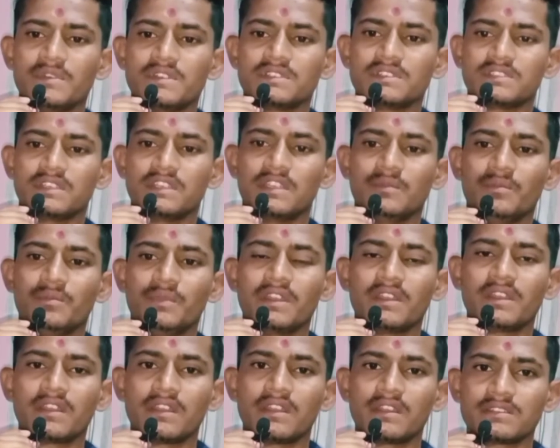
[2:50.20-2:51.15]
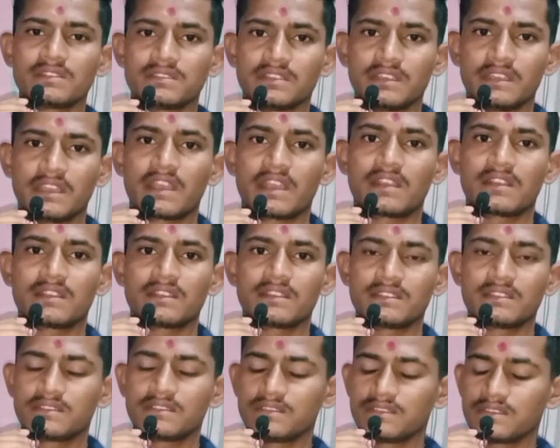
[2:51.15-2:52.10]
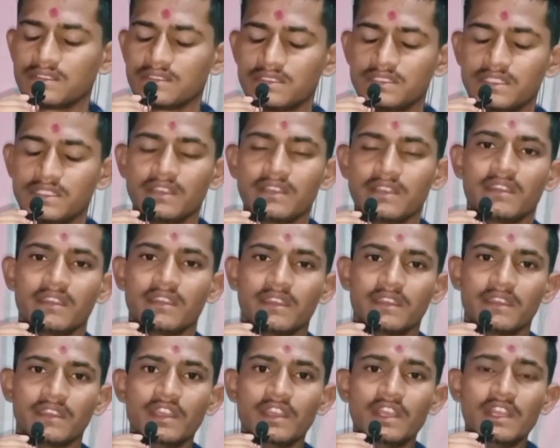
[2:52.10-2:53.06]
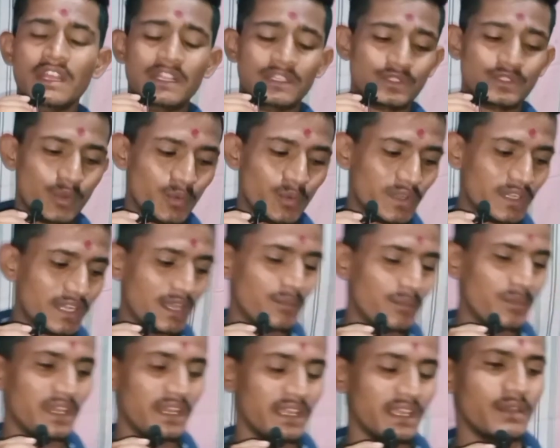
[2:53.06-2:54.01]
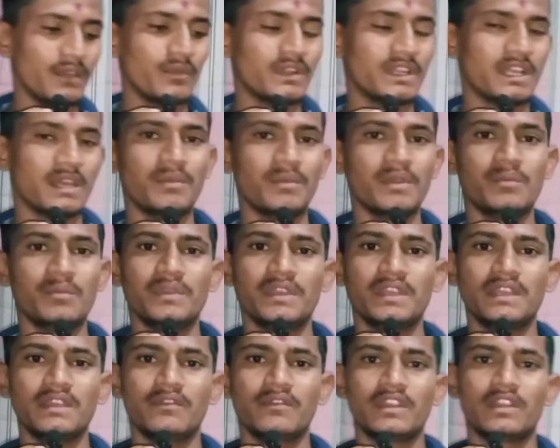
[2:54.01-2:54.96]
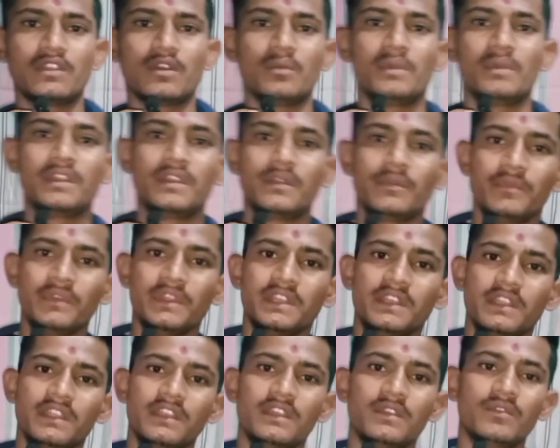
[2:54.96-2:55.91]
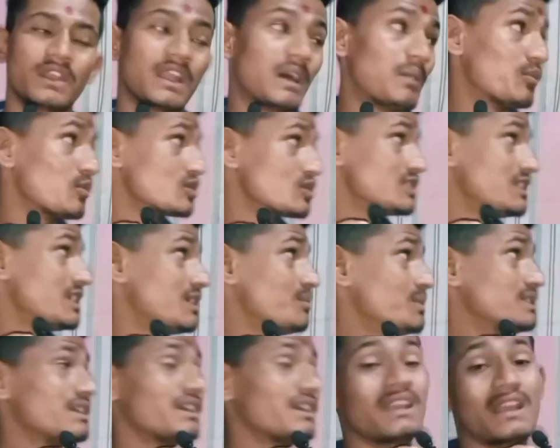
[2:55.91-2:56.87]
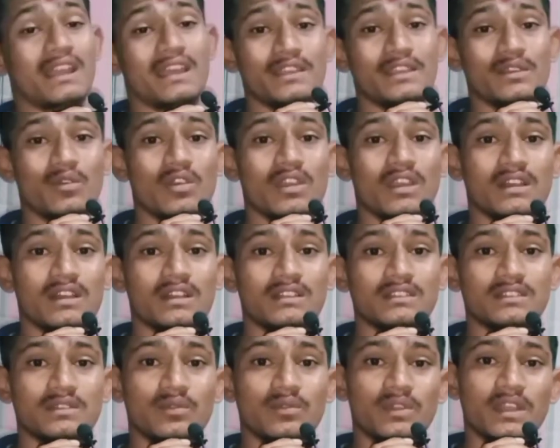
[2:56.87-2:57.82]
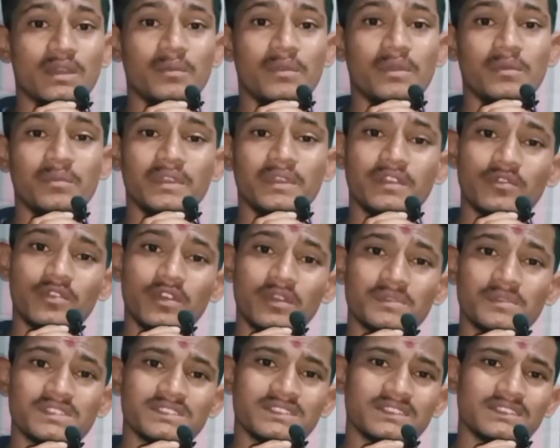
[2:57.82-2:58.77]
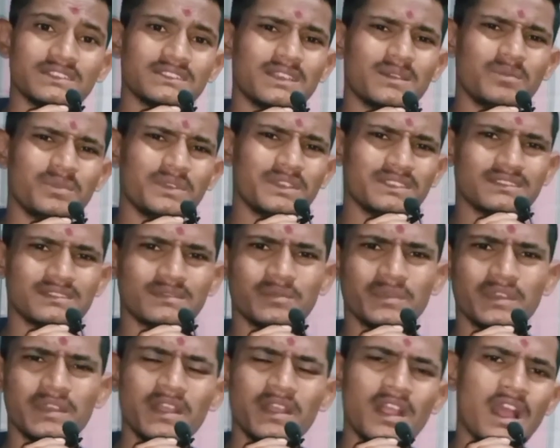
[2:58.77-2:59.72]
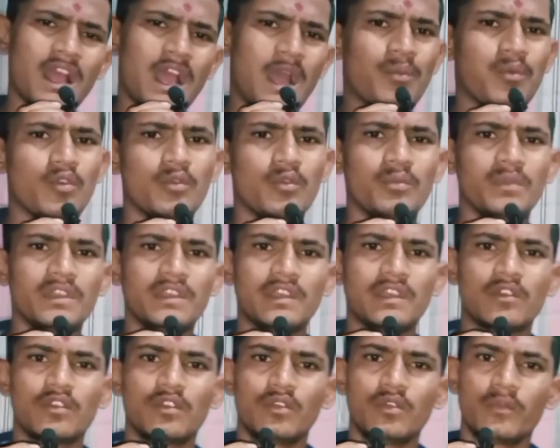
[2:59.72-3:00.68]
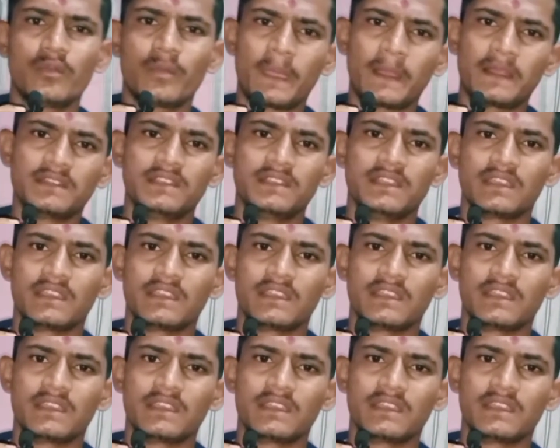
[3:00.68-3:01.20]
जिंक है मिनरल से जो आप भी स्क्रीन पे मेरे पीछे देख रहे होंगे कि सब विटामिन बी विटामिन वे विटामिन एलेवन सब यहाँ पे देखने के लिए मिलेगा क्योंकि बहुत